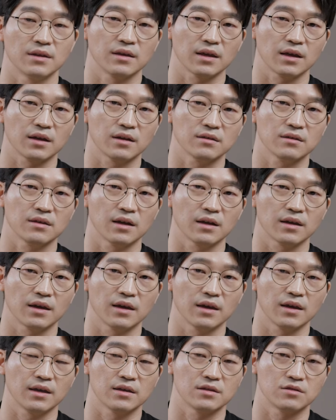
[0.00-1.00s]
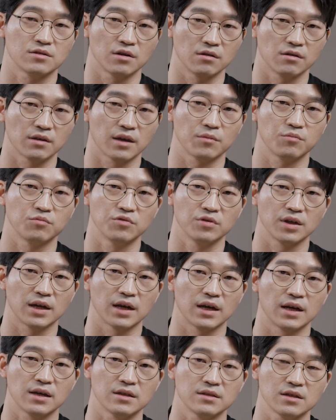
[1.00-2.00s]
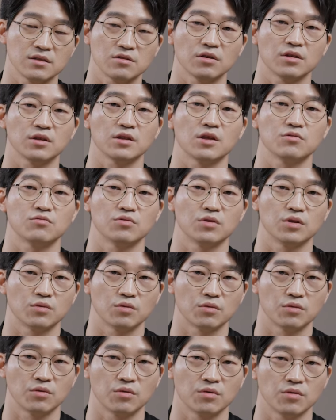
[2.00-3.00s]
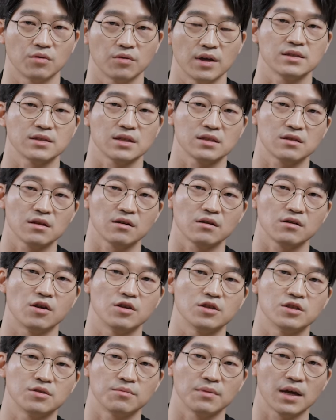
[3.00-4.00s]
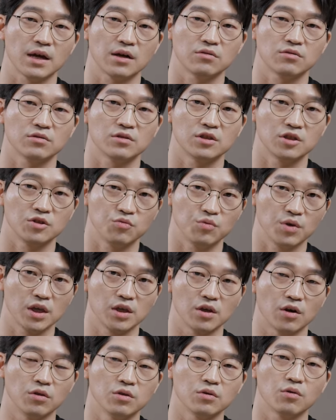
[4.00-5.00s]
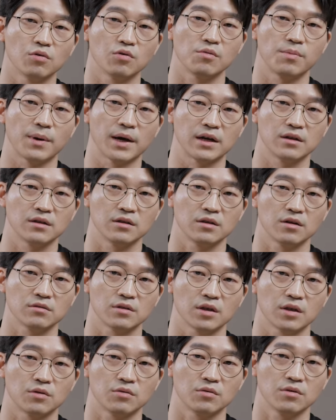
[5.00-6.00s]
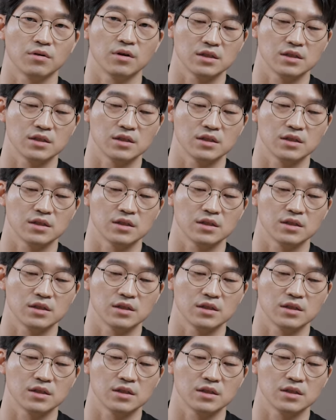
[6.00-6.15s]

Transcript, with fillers: 깨끗하게 절개 부위가 세척이 될 수 있도록 세척을 열심히 하고 그 위에 연고를 바르는 형태로